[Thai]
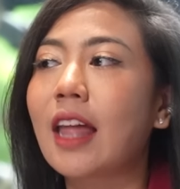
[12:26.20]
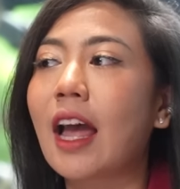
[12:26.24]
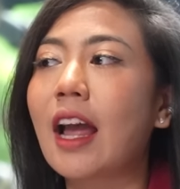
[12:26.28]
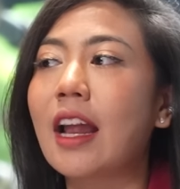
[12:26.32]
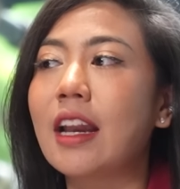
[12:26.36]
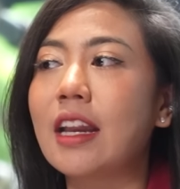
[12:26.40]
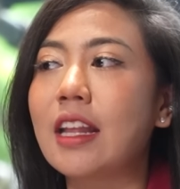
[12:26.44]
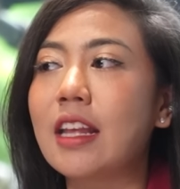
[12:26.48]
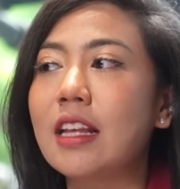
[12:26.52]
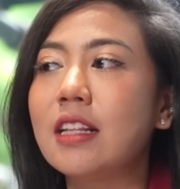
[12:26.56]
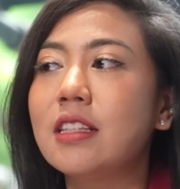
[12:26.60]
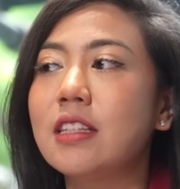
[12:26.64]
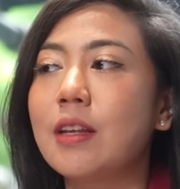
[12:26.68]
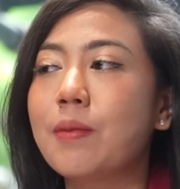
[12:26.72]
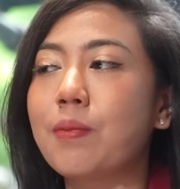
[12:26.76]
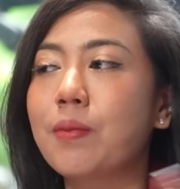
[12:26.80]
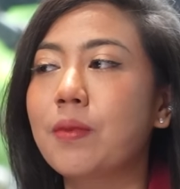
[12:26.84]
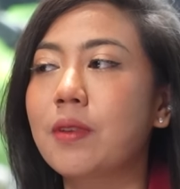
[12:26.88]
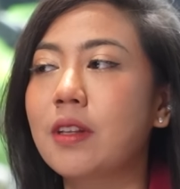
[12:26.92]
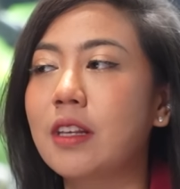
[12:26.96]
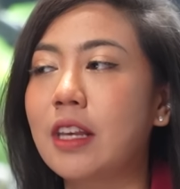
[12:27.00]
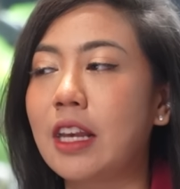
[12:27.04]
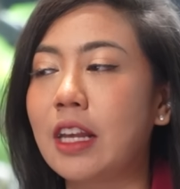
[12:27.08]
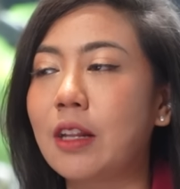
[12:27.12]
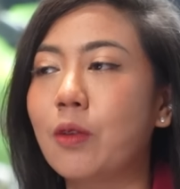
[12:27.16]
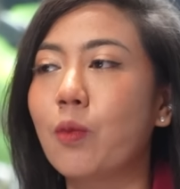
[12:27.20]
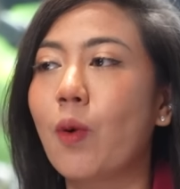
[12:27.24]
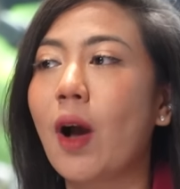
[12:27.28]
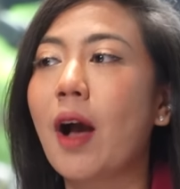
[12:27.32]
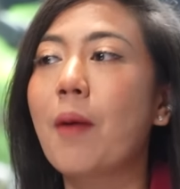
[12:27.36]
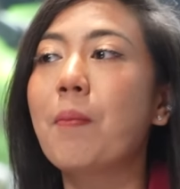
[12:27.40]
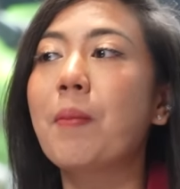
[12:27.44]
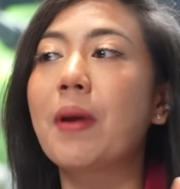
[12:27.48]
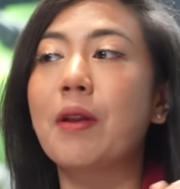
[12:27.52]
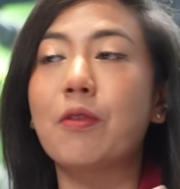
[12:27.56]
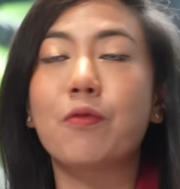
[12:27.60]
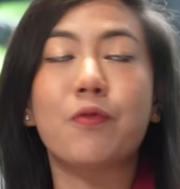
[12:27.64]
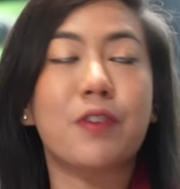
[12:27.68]
แต่นี้จิ๊บคิดว่า
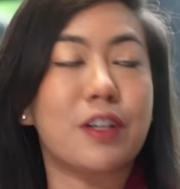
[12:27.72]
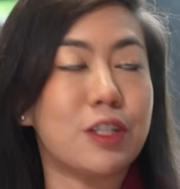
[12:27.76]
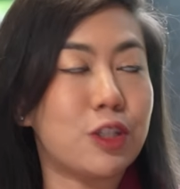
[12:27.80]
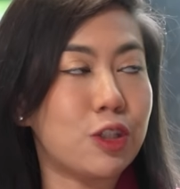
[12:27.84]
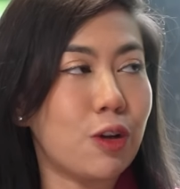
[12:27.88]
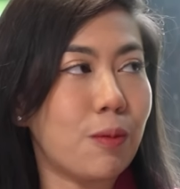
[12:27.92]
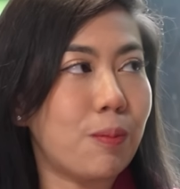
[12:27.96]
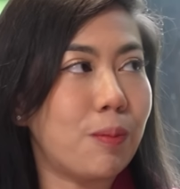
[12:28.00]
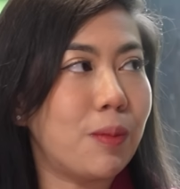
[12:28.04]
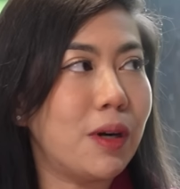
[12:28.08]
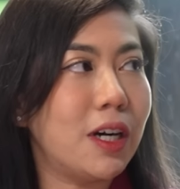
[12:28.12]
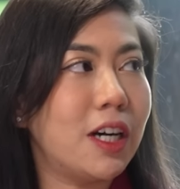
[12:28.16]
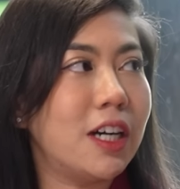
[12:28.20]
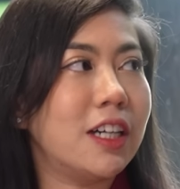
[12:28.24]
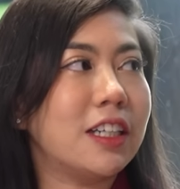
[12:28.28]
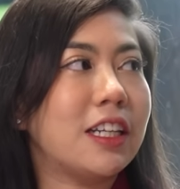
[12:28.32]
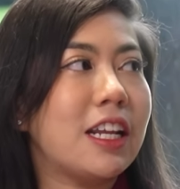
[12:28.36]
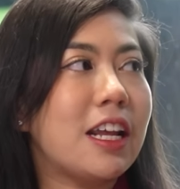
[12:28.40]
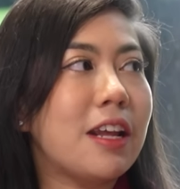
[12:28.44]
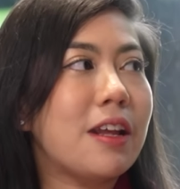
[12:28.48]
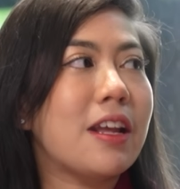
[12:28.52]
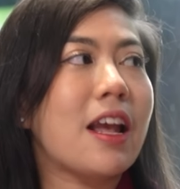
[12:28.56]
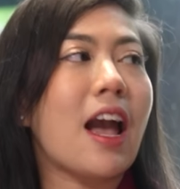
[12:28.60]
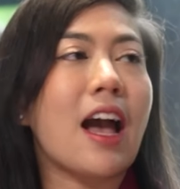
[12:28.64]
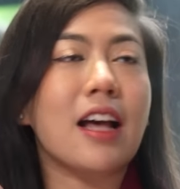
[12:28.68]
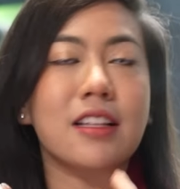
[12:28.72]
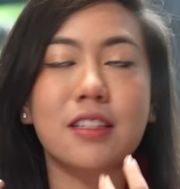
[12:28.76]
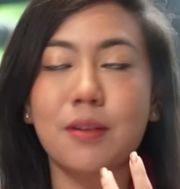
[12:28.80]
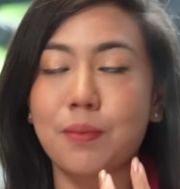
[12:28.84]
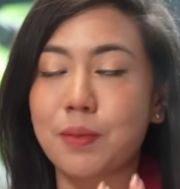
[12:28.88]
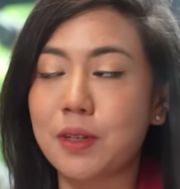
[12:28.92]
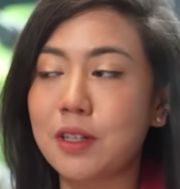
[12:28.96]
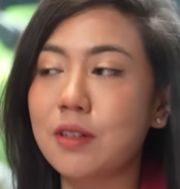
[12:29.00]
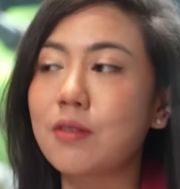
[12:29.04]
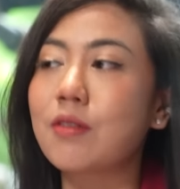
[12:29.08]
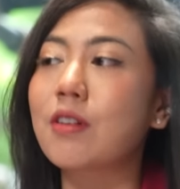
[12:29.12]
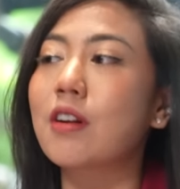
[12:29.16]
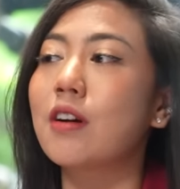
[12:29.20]
เป็น first jobber ที่อยากจะ
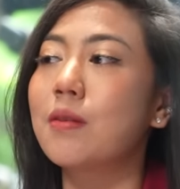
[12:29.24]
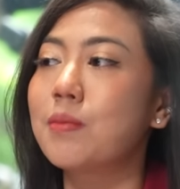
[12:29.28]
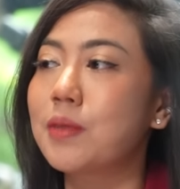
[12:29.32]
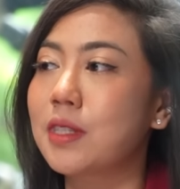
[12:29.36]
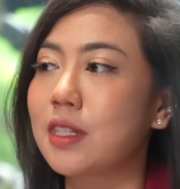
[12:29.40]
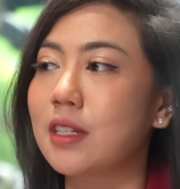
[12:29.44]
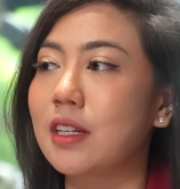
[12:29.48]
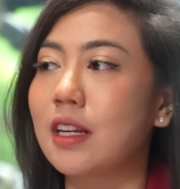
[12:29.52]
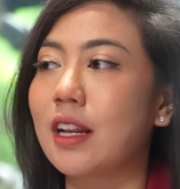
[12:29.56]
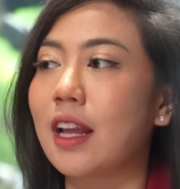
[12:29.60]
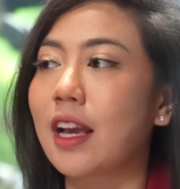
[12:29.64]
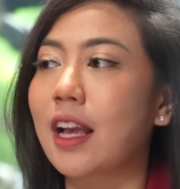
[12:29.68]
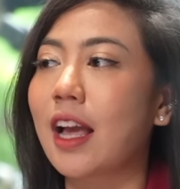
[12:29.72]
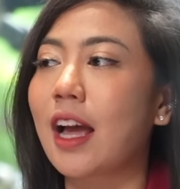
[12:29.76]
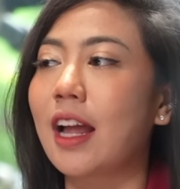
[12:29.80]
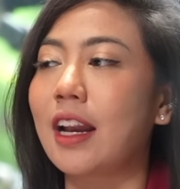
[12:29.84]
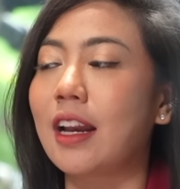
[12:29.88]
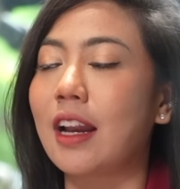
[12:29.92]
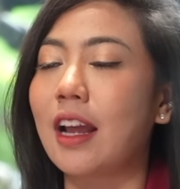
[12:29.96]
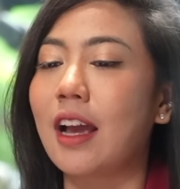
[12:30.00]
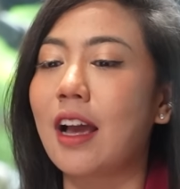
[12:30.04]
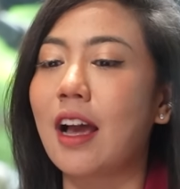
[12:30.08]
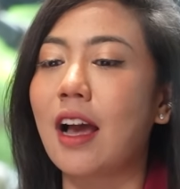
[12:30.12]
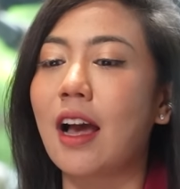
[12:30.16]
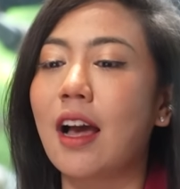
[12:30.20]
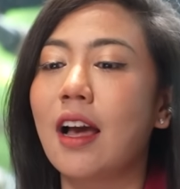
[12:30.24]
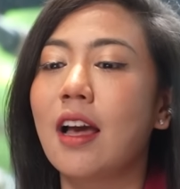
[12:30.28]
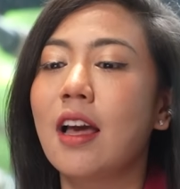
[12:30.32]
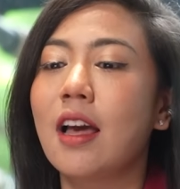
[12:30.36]
เพิ่งเริ่มซื้อแล้วกันนะคะ